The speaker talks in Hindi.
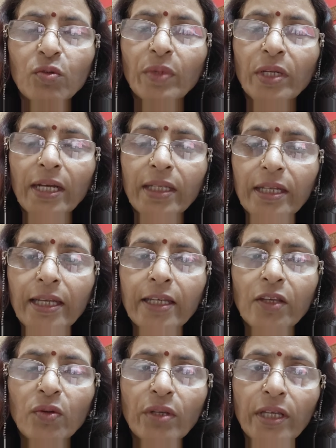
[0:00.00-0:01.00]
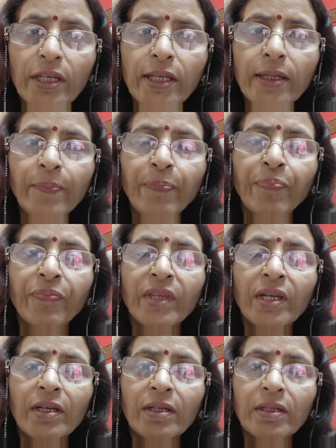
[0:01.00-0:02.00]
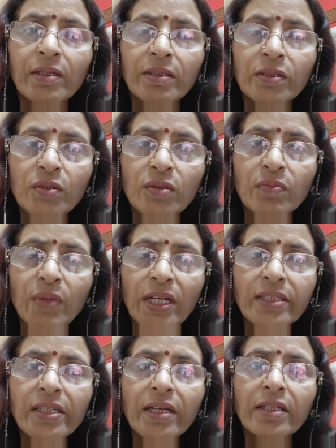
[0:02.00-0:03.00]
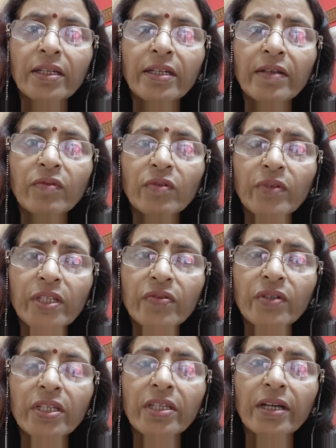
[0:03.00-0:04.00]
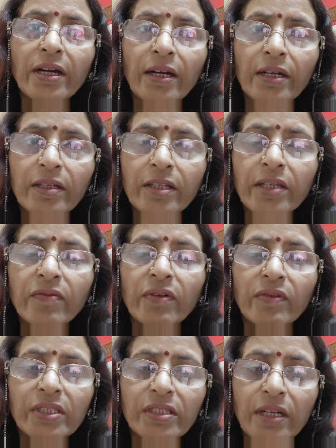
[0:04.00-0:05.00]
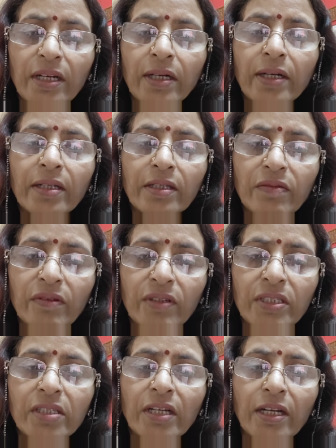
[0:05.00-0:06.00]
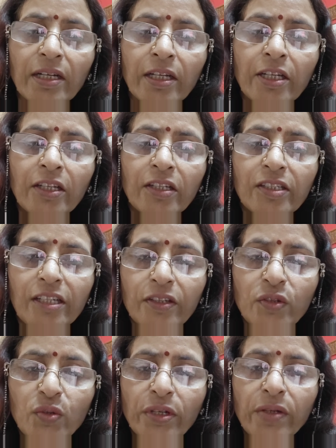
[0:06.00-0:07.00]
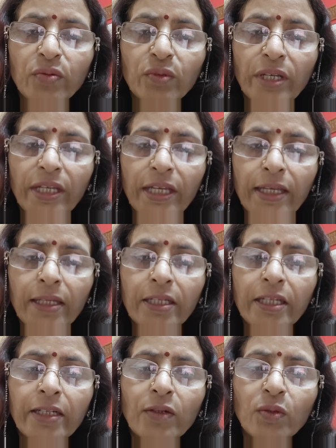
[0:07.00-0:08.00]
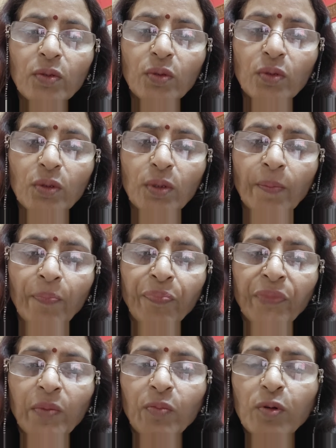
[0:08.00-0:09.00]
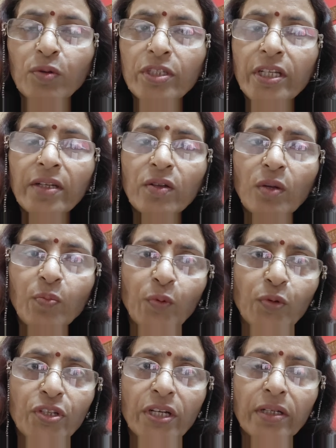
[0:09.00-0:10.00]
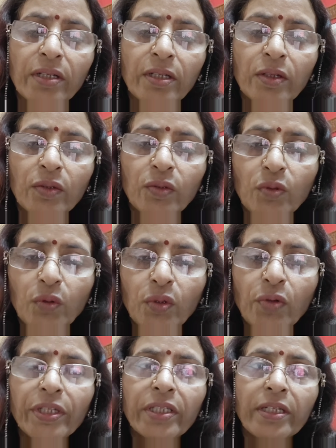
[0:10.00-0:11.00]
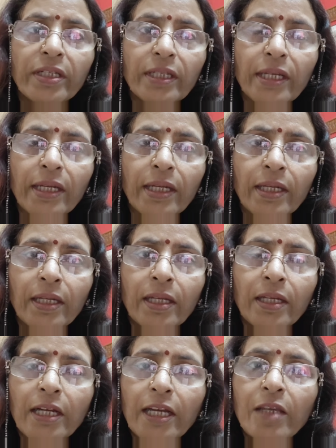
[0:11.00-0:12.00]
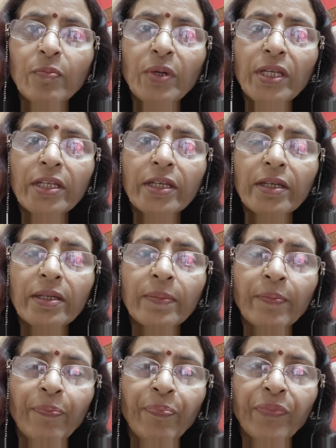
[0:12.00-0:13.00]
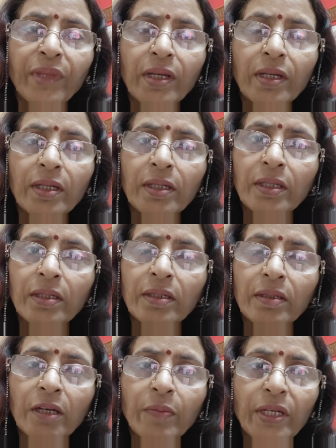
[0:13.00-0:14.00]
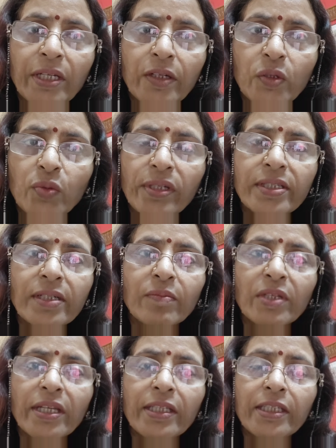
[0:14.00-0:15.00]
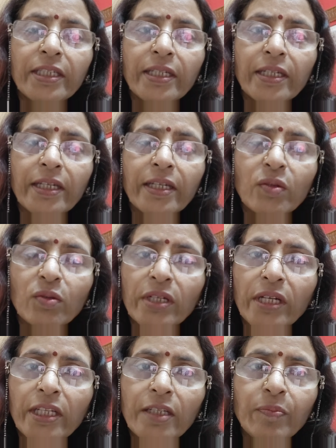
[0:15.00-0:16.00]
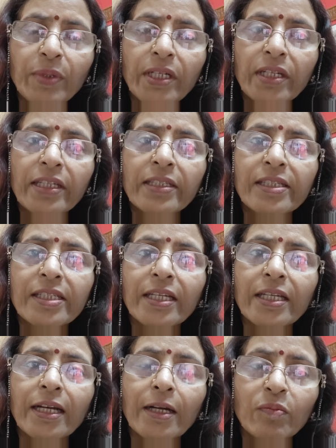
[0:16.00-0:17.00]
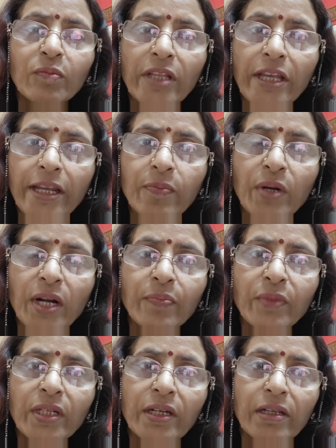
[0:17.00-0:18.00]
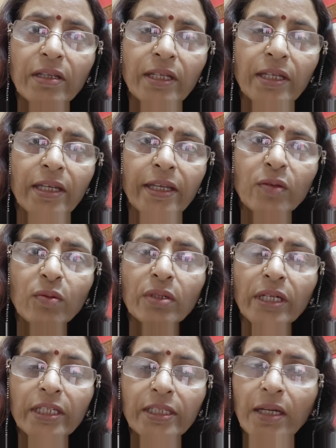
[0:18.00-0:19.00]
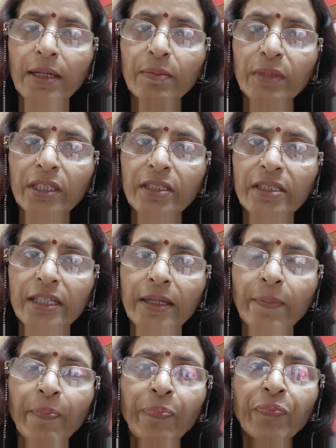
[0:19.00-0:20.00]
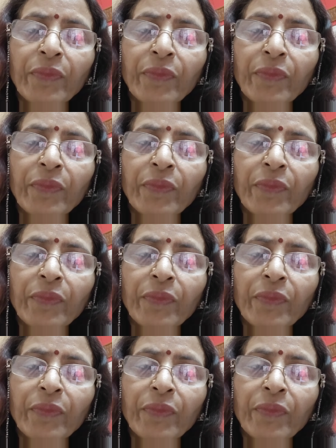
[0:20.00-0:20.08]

इसको मनाते हैं क्योंकि ये जो महासागर है वो विश्व की आर्थिक व्यवस्था अर्थव्यवस्था से जुड़े हुए हैं ये लोगों को भोजन और पोषण दोनों ही देते हैं कहीं पर ये आ, हमारे टूरिज्म के लिए है तो कहीं पर इनसे हम तेल प्राप्त करते हैं तो कहीं हम इनसे